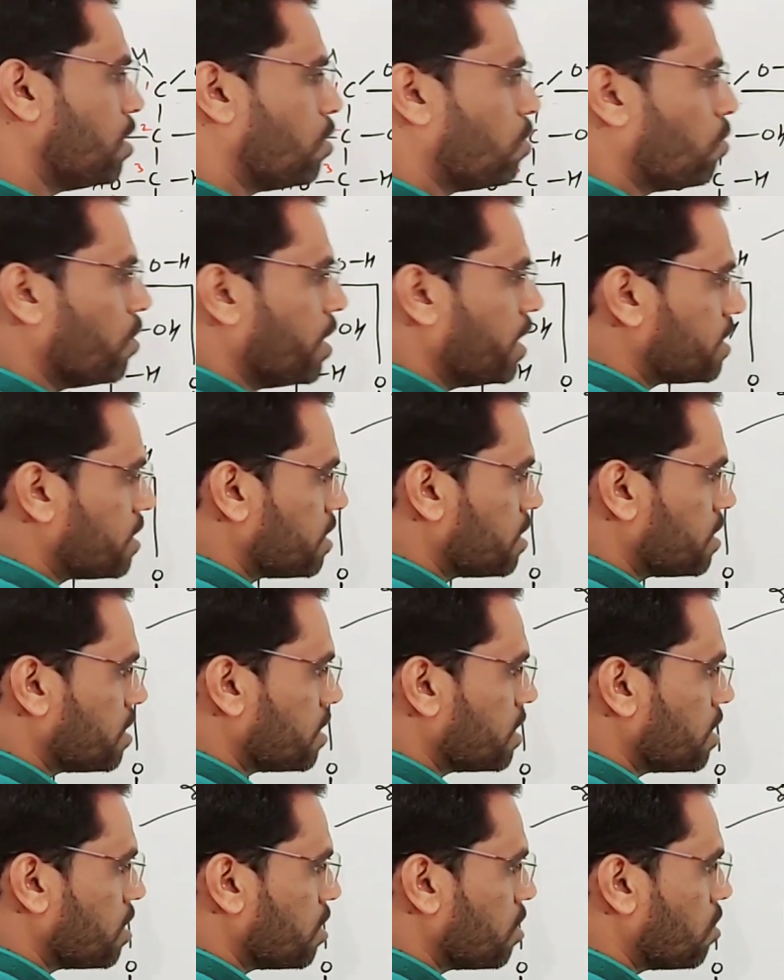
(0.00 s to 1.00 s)
ओ एच
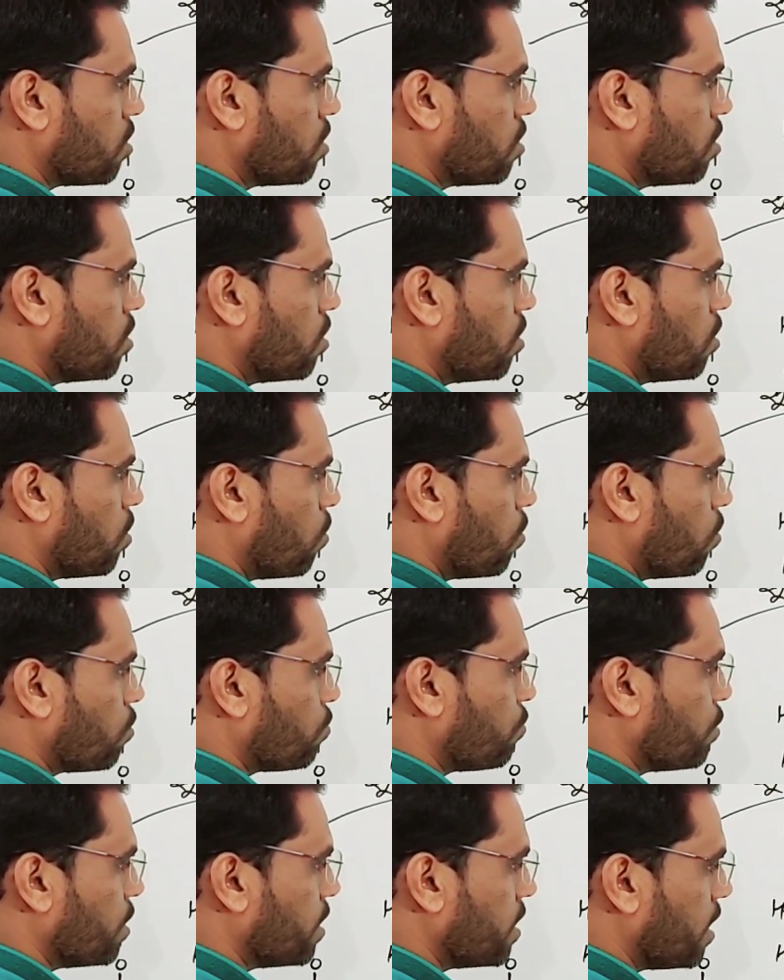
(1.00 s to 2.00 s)
और
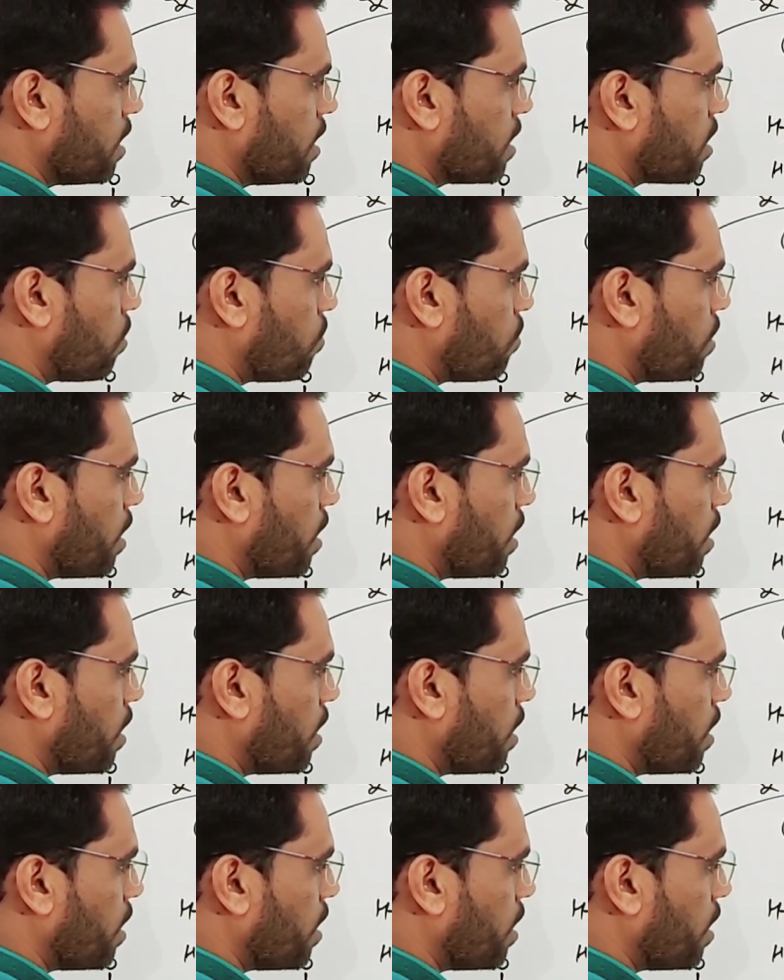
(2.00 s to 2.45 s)
फिर ये लिख रहा हूँ